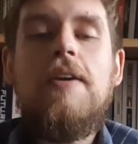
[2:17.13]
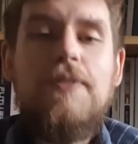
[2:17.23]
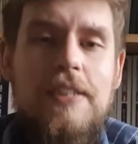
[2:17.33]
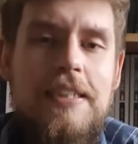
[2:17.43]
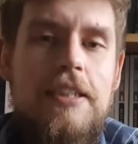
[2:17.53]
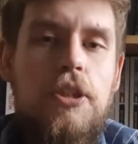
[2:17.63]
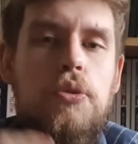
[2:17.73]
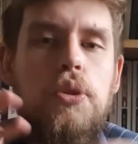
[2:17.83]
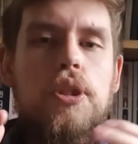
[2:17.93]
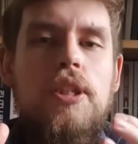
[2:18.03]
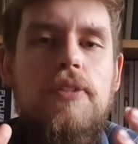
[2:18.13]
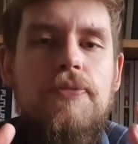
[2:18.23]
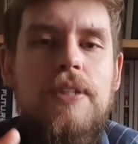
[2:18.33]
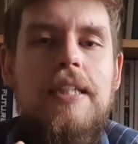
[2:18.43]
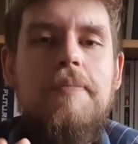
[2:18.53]
kwestii książki w
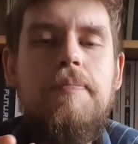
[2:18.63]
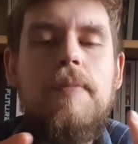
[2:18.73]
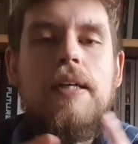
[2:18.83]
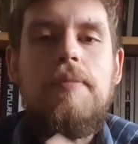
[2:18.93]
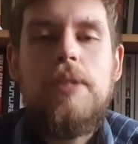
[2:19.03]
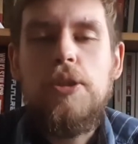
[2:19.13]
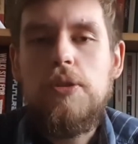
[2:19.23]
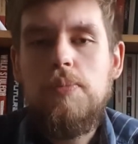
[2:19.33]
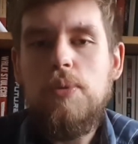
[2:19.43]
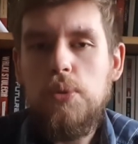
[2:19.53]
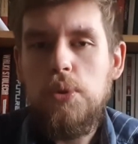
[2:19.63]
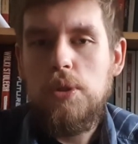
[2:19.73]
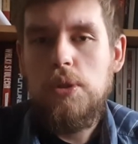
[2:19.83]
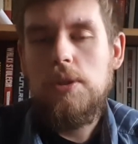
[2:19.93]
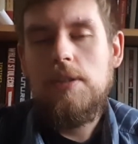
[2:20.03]
tym e, miesiącu było dużo
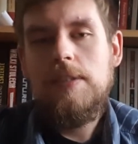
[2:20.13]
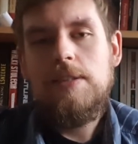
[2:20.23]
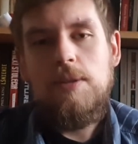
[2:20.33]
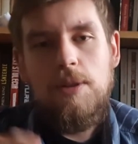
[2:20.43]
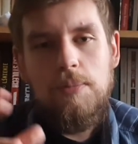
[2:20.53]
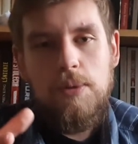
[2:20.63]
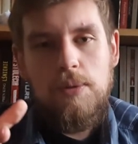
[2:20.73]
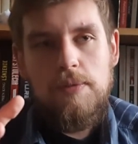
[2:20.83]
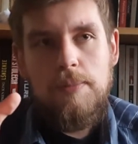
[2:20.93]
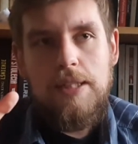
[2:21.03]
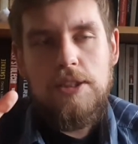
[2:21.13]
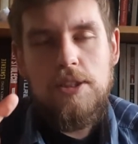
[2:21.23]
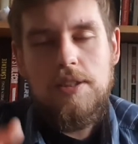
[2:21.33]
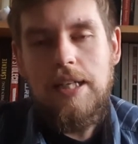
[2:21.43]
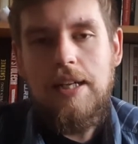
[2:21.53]
książek, więc trudno było wybrać e,
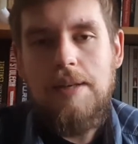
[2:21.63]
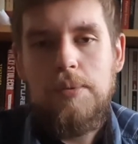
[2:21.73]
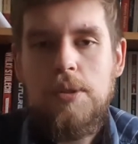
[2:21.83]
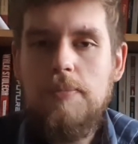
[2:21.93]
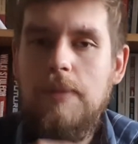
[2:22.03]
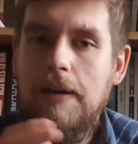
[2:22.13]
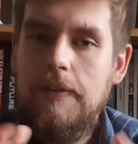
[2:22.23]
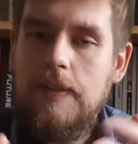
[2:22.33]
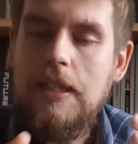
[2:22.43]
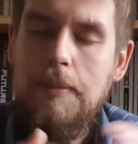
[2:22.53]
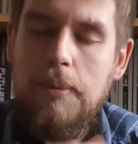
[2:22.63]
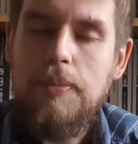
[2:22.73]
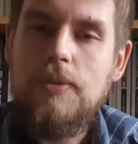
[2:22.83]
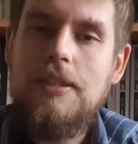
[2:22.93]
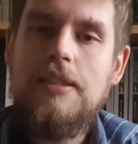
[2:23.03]
najlepszą. Miałem kilka
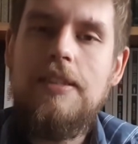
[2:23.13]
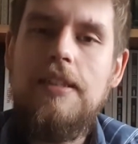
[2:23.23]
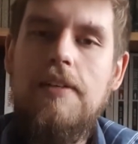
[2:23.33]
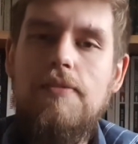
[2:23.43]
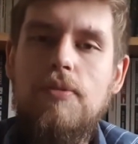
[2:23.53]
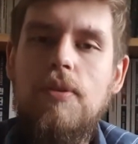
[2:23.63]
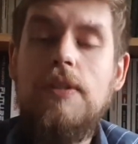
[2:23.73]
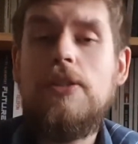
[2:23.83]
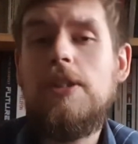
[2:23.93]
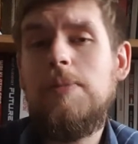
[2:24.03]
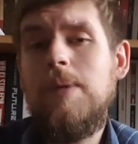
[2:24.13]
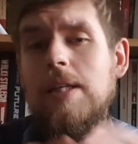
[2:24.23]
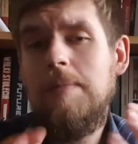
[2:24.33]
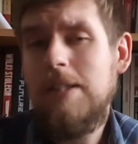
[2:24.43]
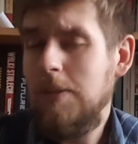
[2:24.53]
propozycji e, w głowie, chociażby
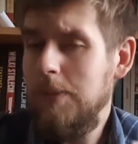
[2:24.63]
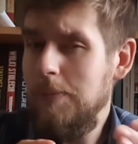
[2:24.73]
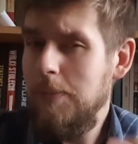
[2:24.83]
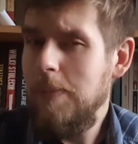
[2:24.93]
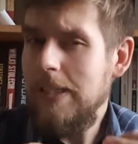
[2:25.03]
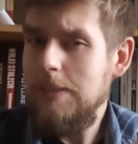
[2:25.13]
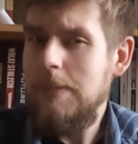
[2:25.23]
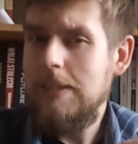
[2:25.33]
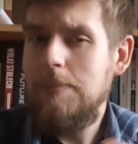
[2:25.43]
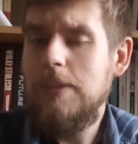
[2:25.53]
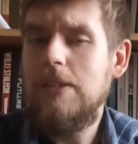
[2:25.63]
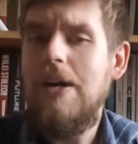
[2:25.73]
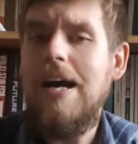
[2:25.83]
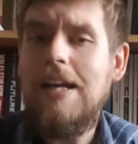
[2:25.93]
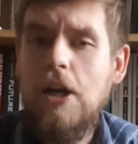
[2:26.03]
klimat Tomy był bardzo, bardzo blisko,
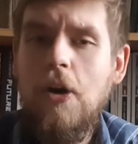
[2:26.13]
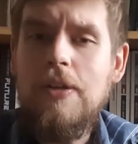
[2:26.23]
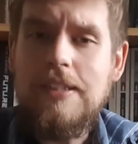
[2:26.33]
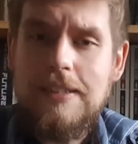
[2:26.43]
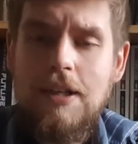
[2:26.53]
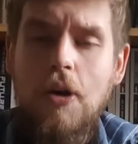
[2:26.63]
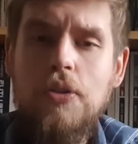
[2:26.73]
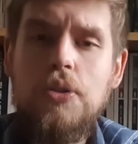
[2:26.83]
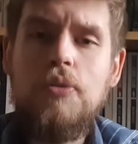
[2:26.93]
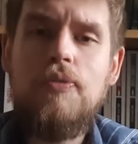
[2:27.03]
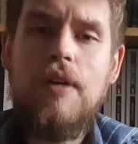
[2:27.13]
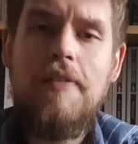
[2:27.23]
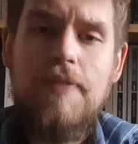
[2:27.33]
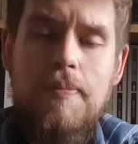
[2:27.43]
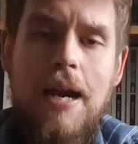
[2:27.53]
ale koniec końców
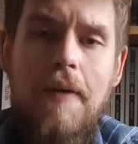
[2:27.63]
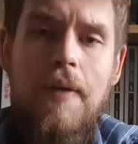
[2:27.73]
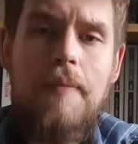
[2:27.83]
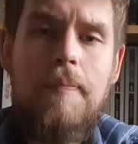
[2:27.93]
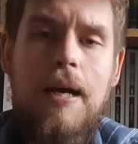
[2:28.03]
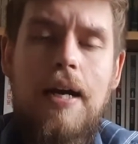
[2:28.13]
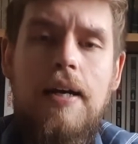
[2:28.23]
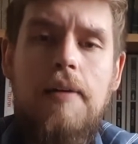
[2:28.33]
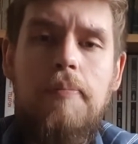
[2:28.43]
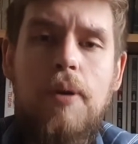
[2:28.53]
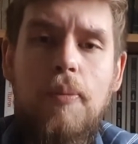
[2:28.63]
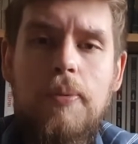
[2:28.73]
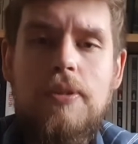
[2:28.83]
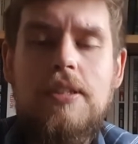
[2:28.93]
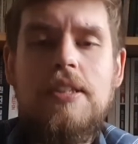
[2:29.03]
wybrałem
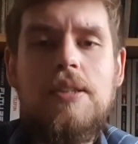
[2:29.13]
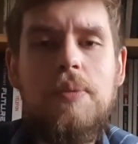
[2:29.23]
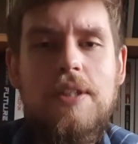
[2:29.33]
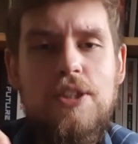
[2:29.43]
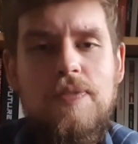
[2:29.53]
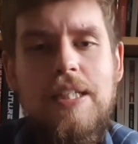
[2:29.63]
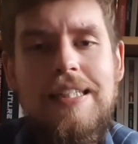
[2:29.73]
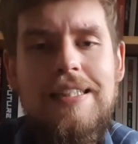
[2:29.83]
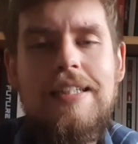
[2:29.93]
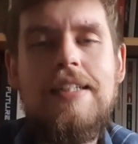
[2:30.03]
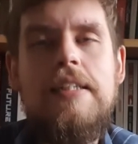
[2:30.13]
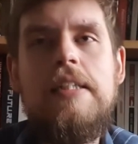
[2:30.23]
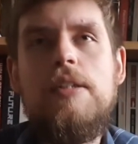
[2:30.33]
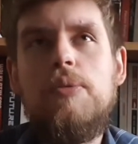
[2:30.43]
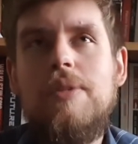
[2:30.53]
propozycję, która świetnie
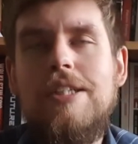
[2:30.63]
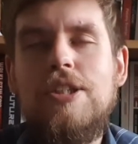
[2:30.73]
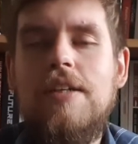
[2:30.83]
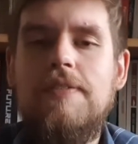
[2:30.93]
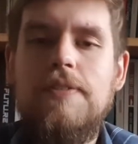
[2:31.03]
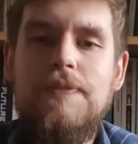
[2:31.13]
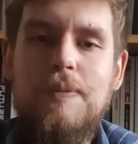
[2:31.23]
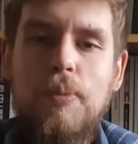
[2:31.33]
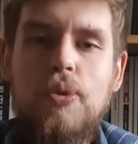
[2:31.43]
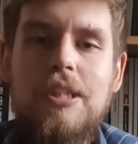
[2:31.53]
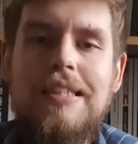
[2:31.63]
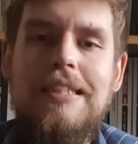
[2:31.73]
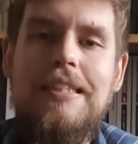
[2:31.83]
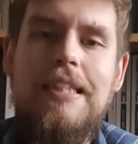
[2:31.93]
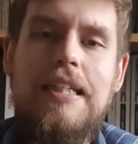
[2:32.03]
uderza we
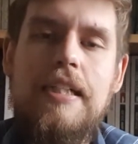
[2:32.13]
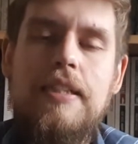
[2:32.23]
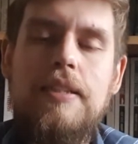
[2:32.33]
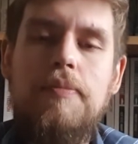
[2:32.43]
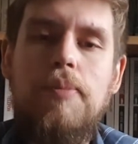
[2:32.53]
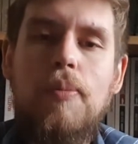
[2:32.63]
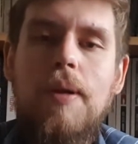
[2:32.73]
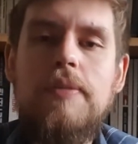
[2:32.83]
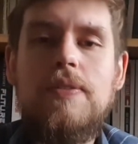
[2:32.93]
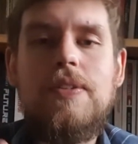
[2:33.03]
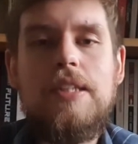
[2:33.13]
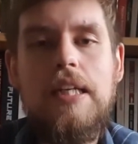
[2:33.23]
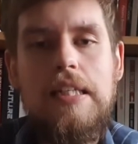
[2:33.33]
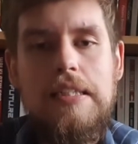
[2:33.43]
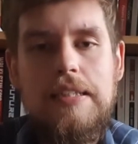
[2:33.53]
współczesne problemy
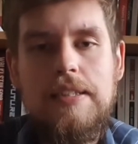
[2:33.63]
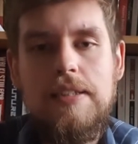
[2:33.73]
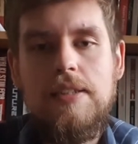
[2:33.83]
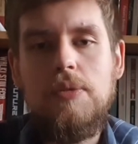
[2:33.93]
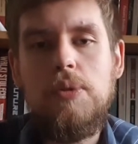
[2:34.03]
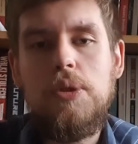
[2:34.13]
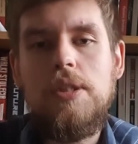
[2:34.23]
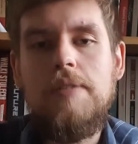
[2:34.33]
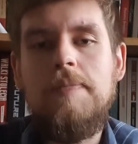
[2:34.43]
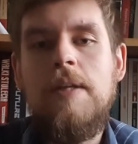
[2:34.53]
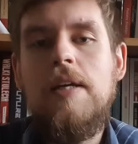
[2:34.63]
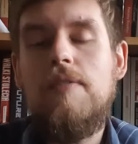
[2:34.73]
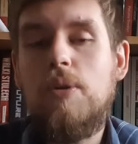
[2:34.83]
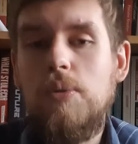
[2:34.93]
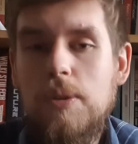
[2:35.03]
związane z ogłoszeniem
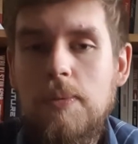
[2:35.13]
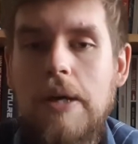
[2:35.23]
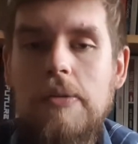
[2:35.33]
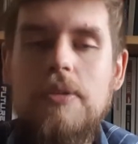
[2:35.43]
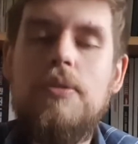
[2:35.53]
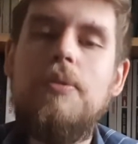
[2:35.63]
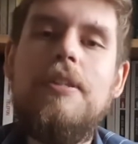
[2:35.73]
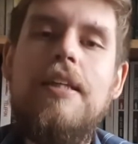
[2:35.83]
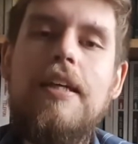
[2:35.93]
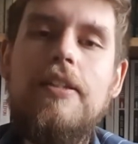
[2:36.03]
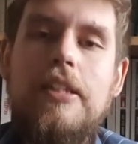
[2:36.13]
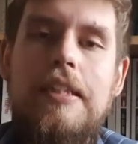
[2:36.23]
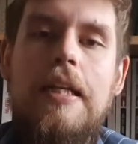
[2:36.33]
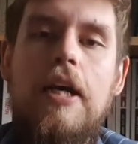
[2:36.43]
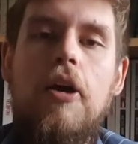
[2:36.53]
roku Trybunału Konstytucyjnego i nie
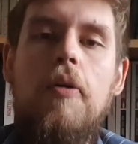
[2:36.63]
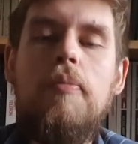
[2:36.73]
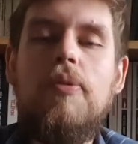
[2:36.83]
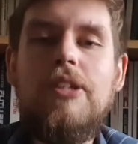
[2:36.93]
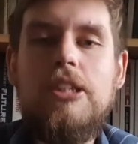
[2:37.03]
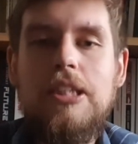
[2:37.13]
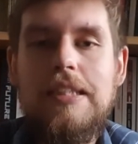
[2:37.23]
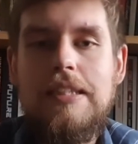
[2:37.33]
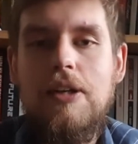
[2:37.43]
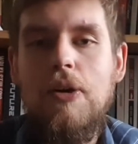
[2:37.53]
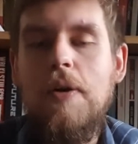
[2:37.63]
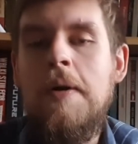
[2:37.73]
tylko. Mowa rzecz jasna o